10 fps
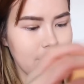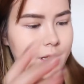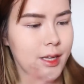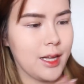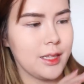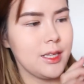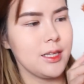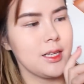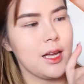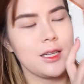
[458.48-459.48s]
ในการที่
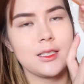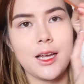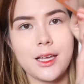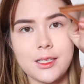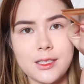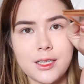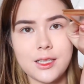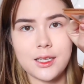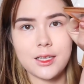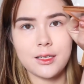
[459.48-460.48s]
จะใช้สี
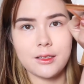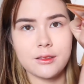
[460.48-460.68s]
นี้